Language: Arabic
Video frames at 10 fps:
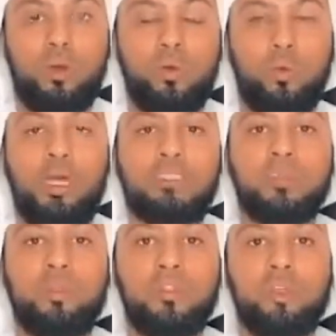ولازم
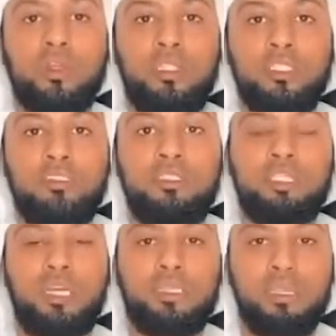انك انك انت
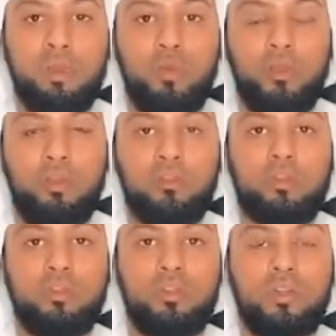تهدين الوضع
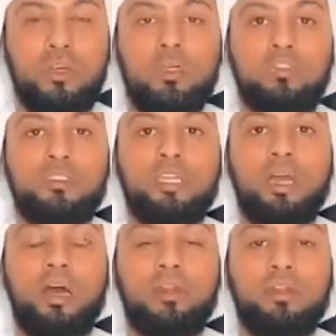انت
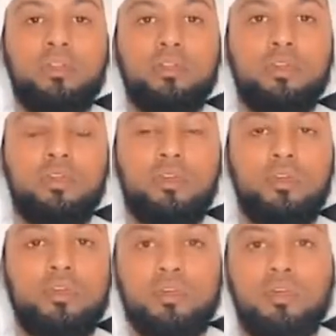الان
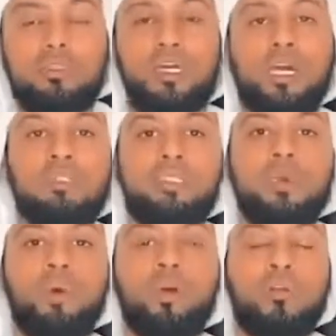اتخذتي
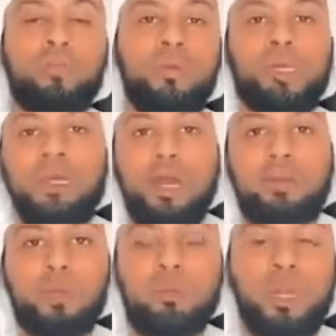موقف يمكن
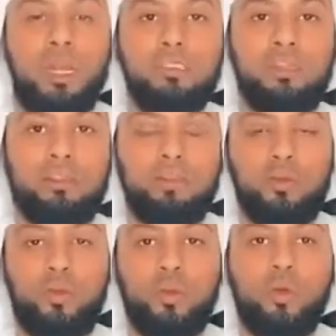اكبر من الحدث
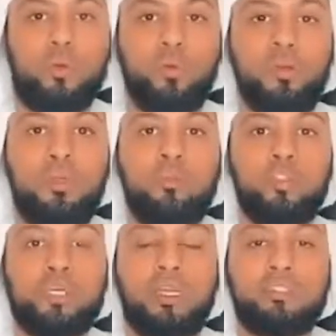ونحن
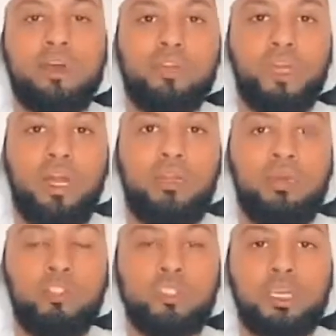مشكلتنا في حل
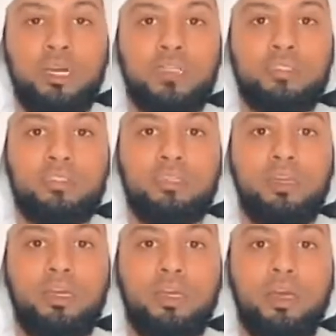المشكلات
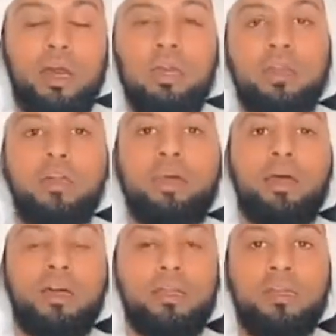
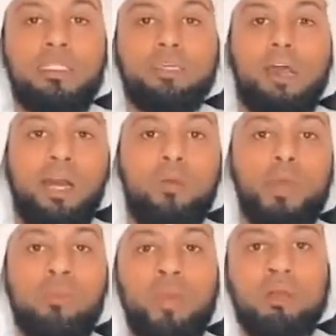اننا
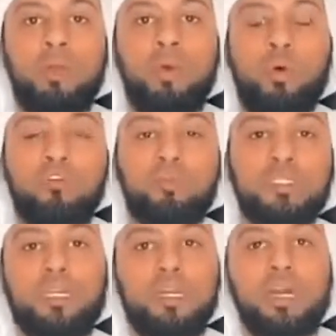نتعامل مع الموقف
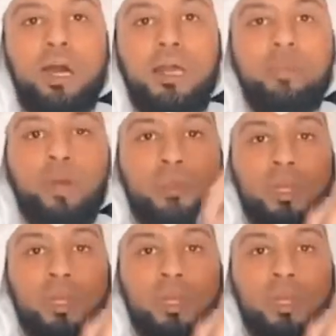بطريقه اكبر